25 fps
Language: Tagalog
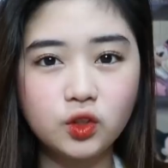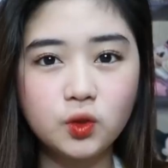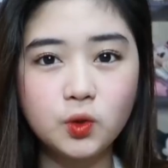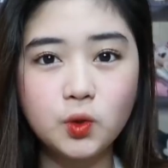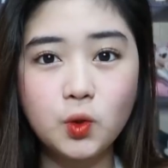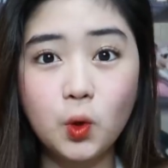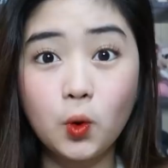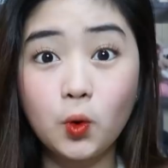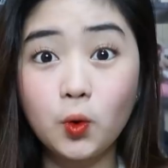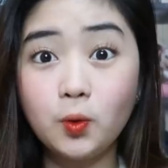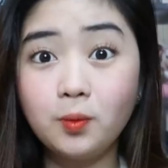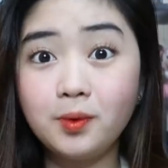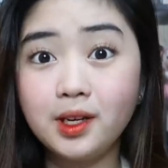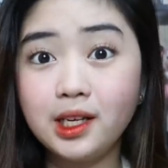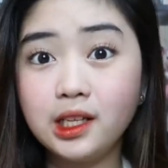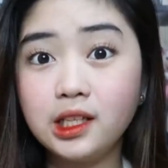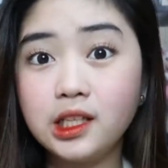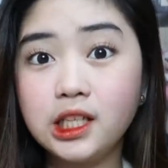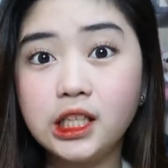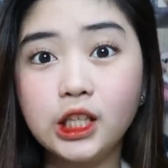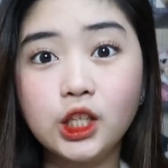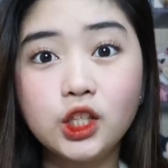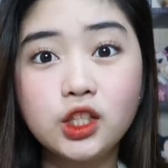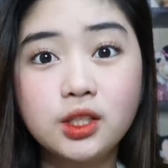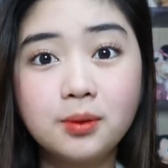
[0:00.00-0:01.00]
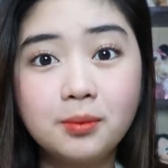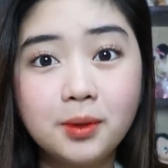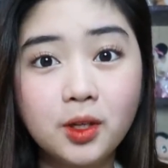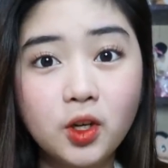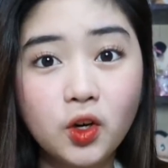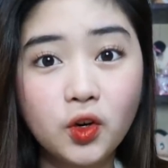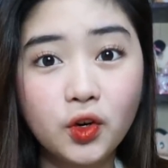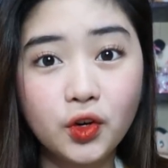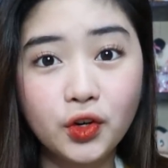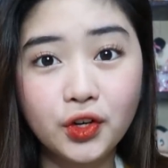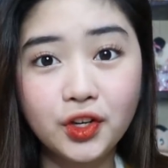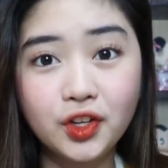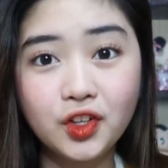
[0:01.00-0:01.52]
So, kung mahilig kayo sa
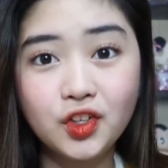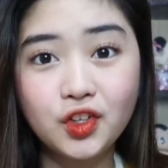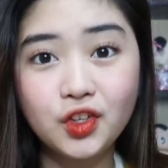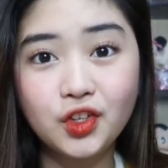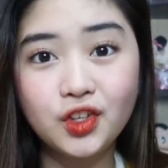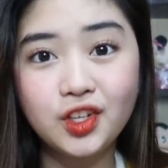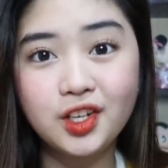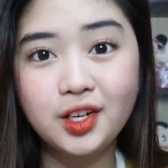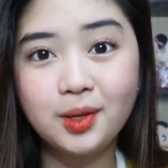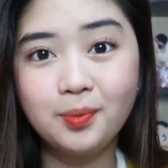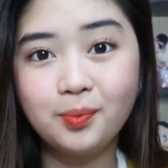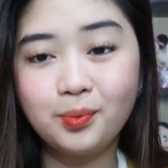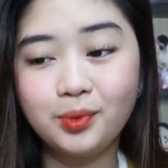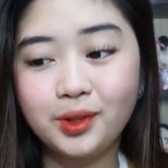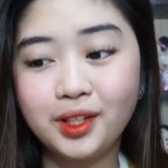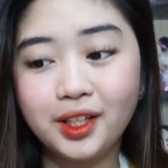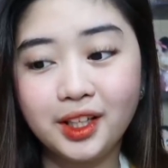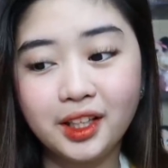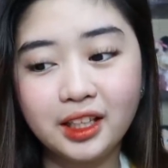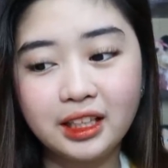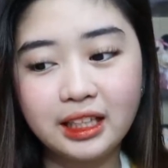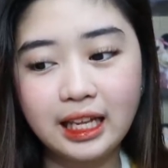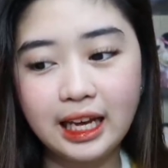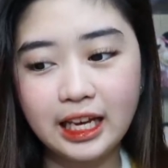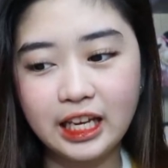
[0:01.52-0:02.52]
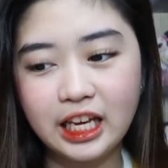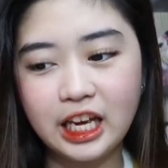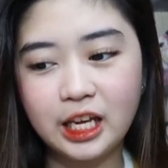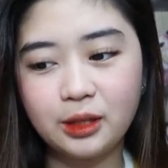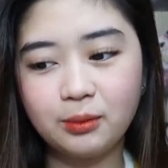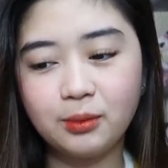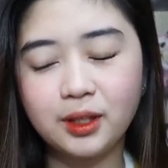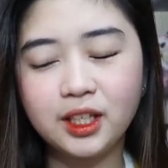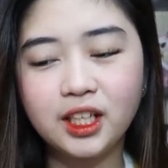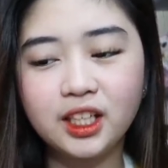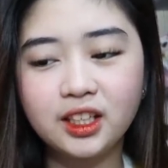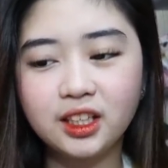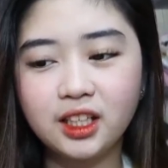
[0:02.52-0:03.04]
mga orange na lip tint,
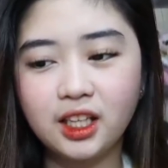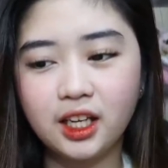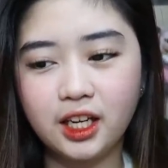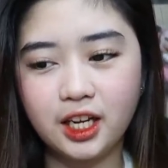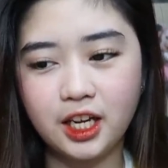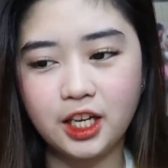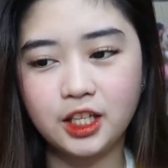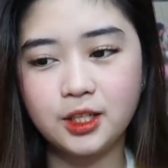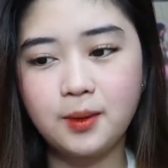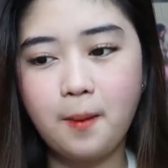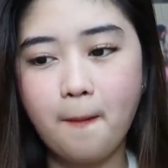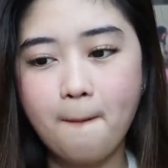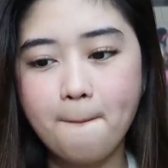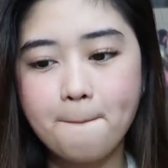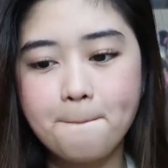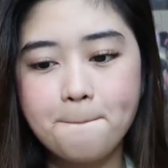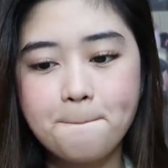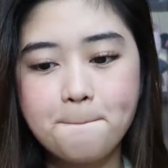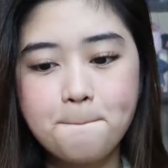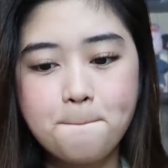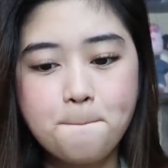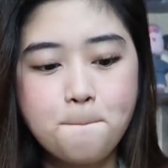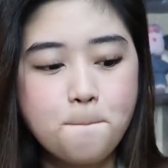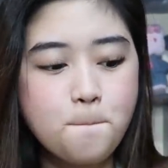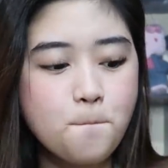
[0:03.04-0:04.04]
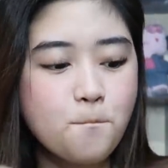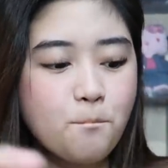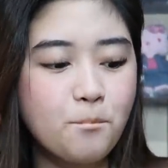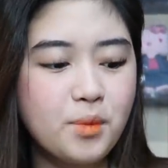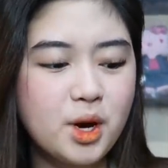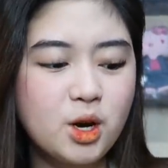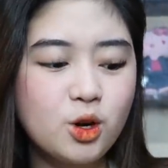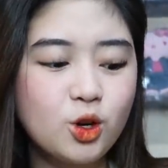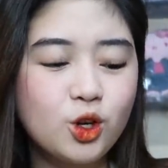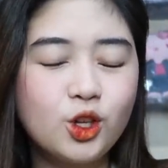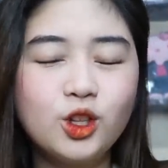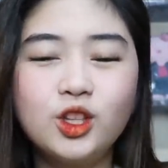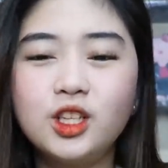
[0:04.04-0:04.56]
ayan, maganda rin.
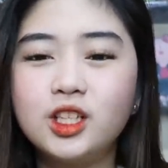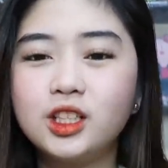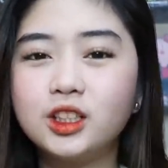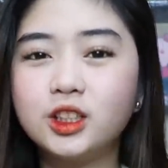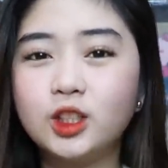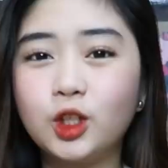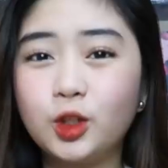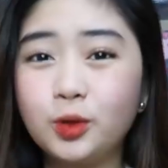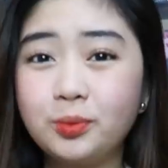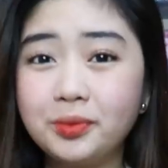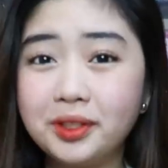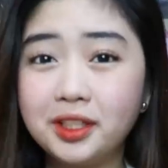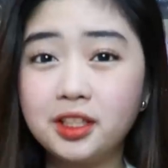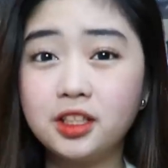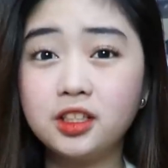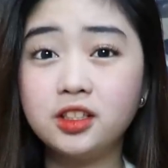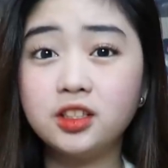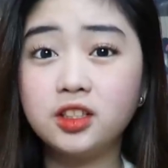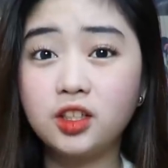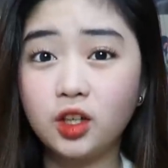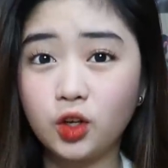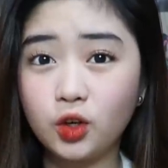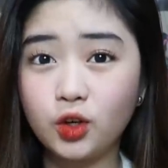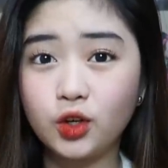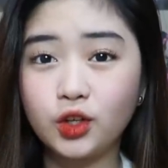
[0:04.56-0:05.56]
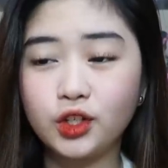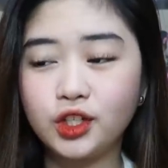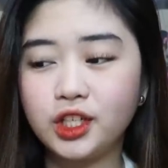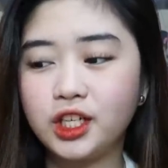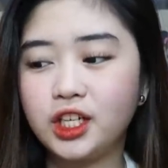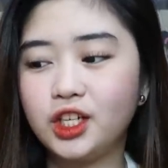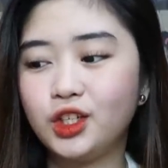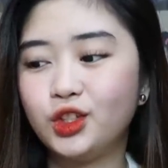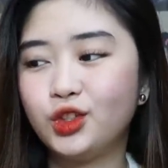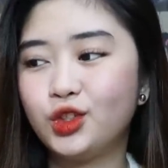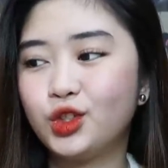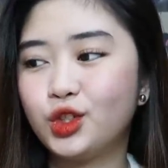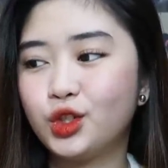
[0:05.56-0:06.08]
Pero hindi kasi ako mahilig sa
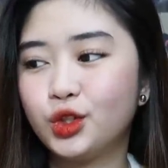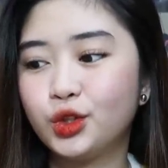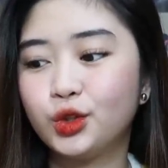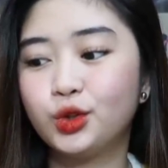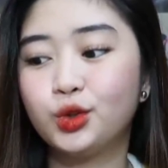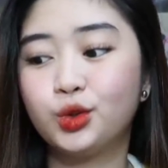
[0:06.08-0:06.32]
orange.